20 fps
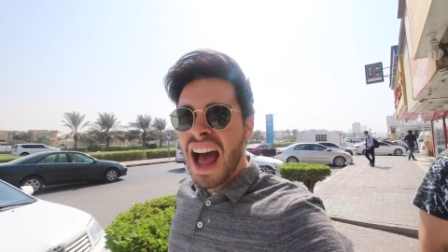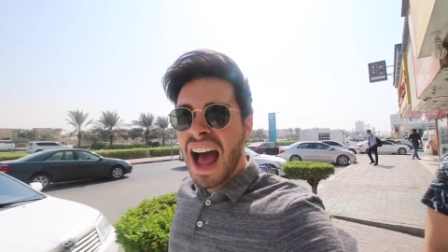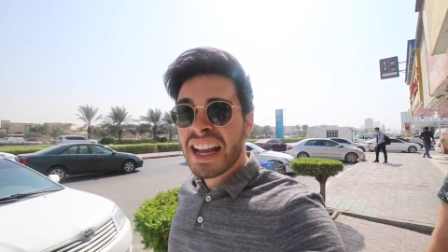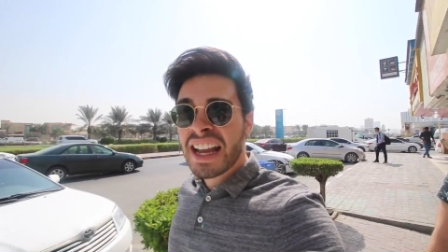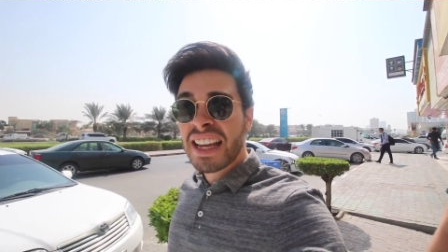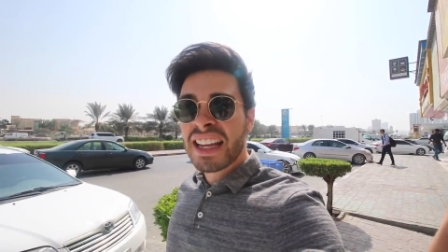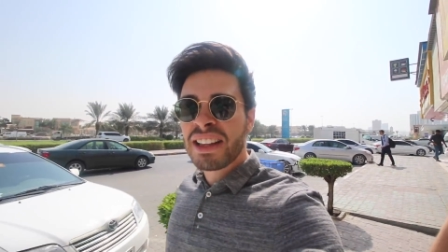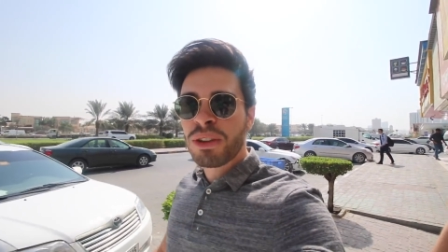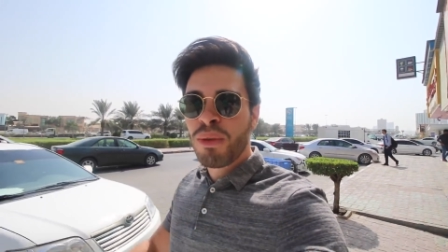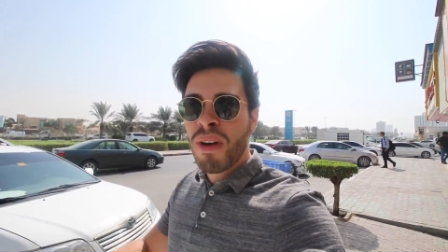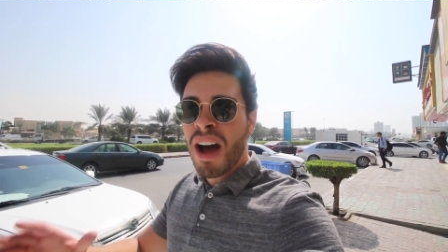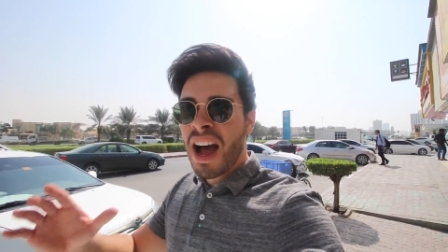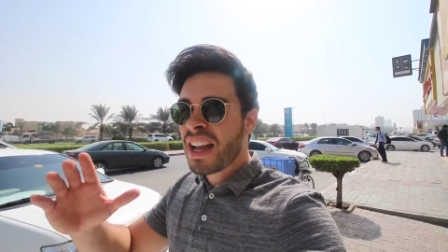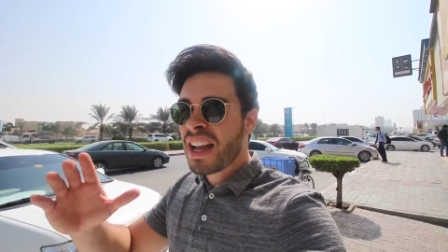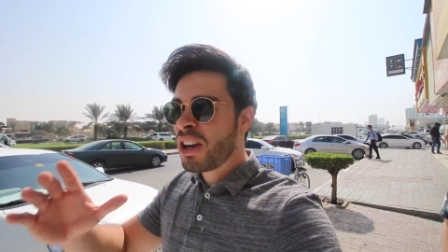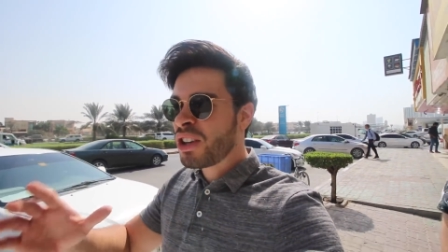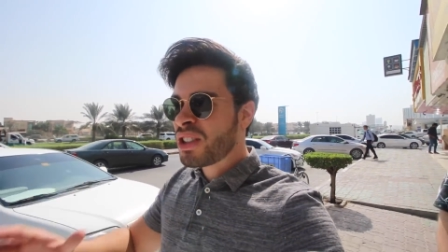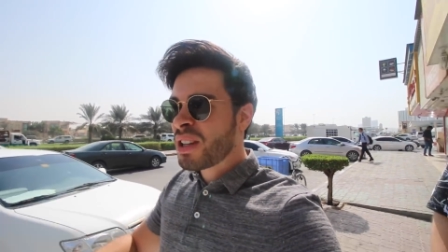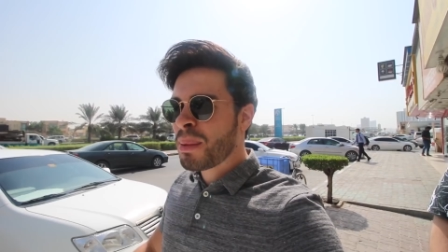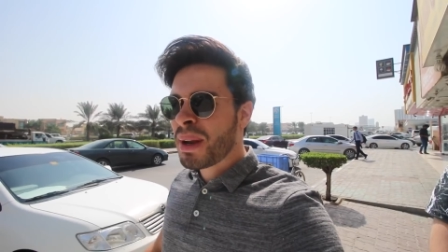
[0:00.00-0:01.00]
Aquí en
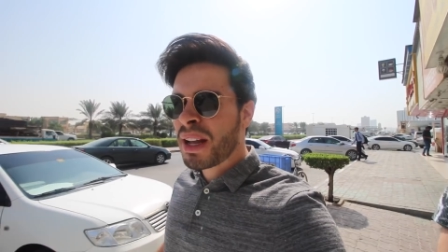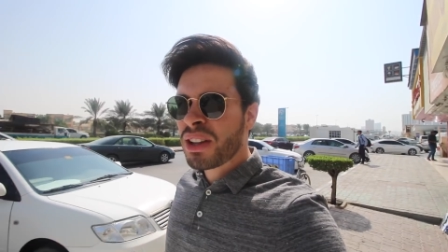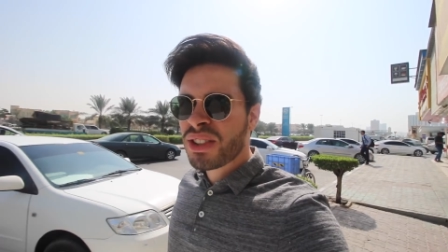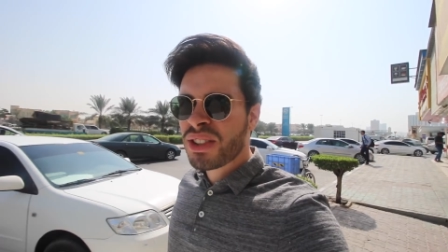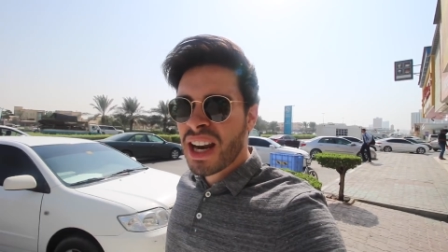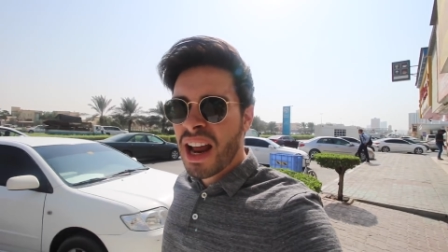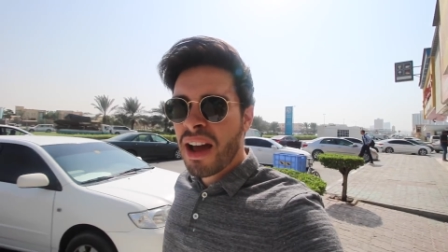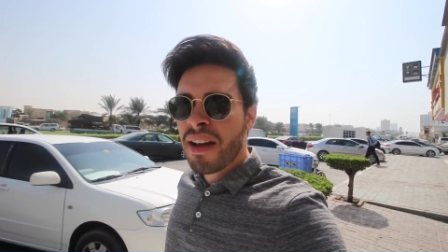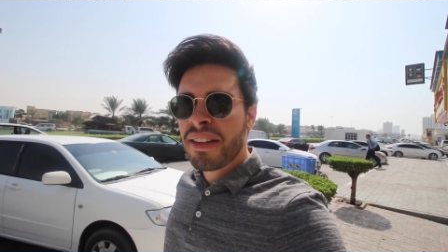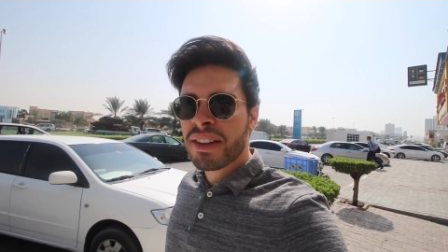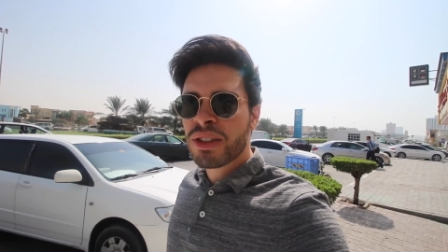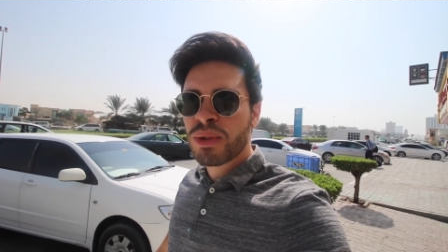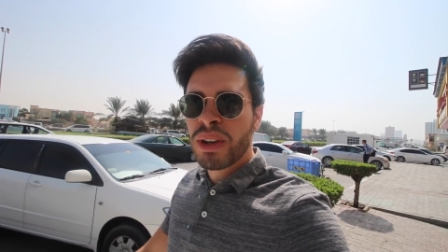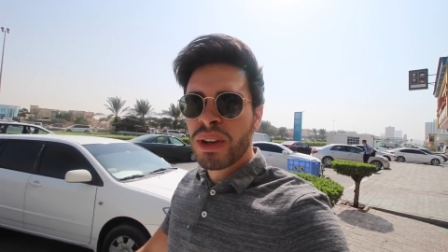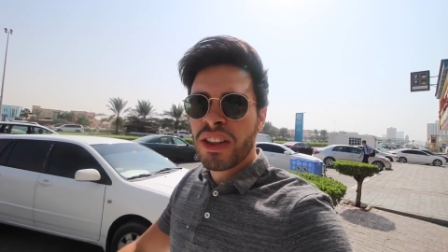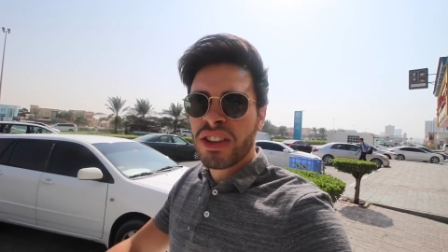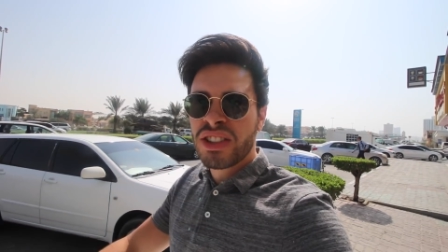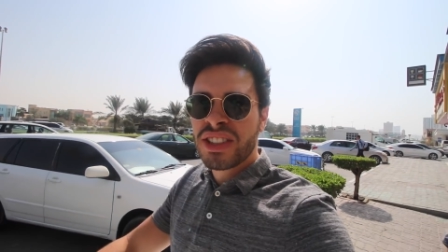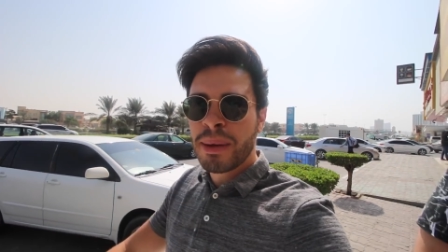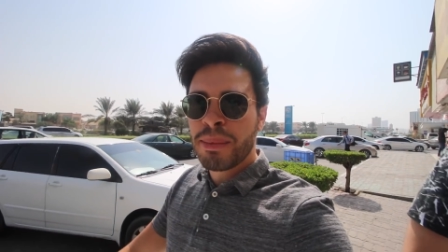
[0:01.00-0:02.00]
Dubai y los Emiratos Árabes
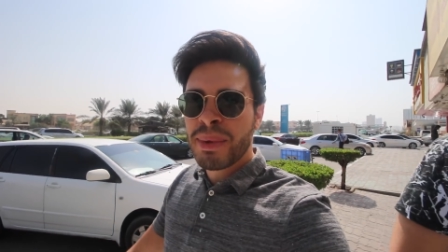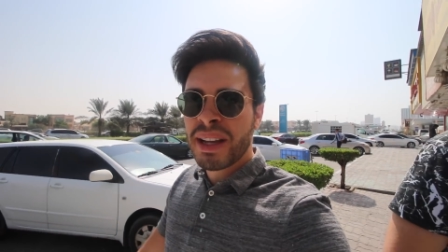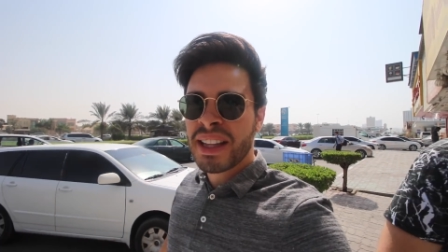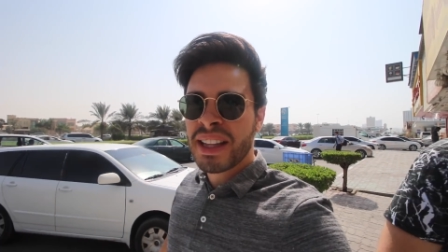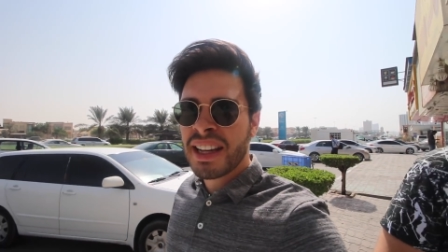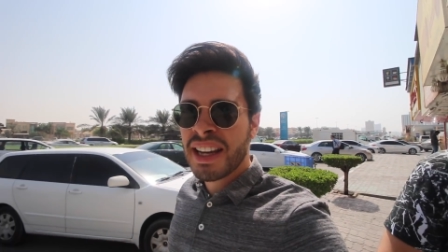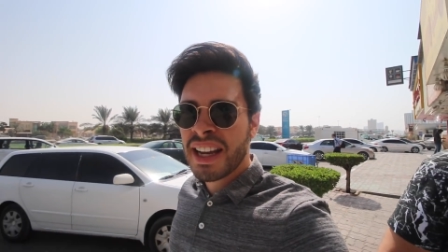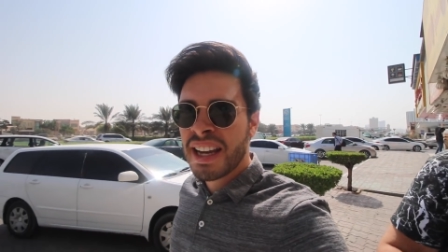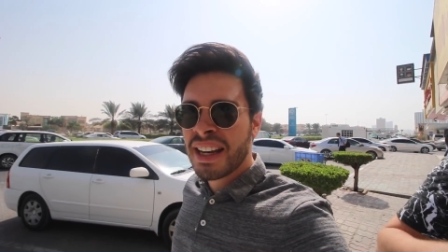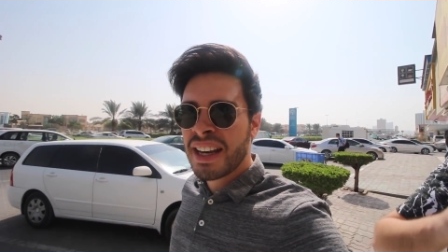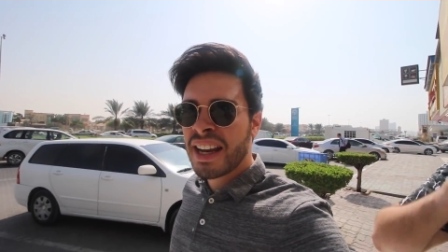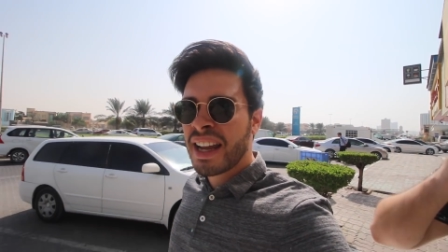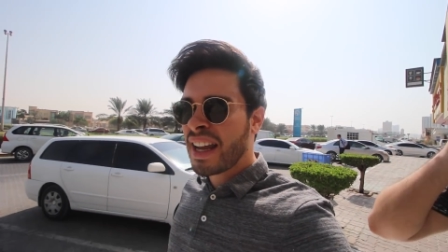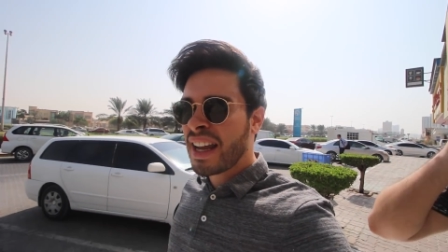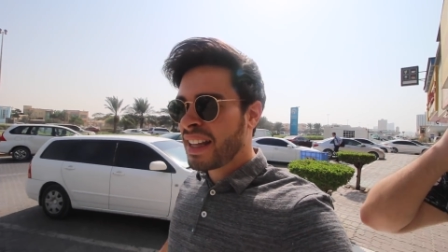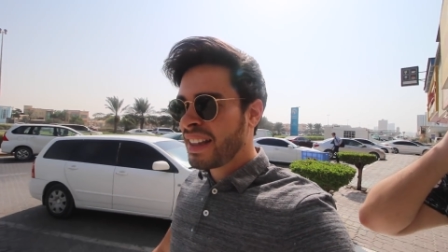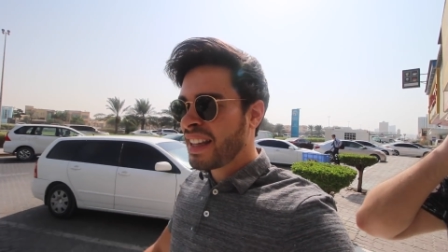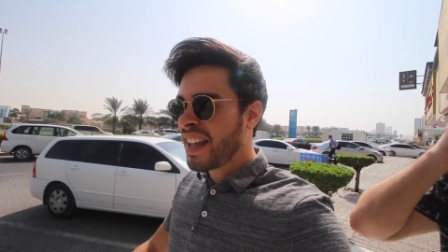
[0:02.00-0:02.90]
Unidos siempre tienen eh,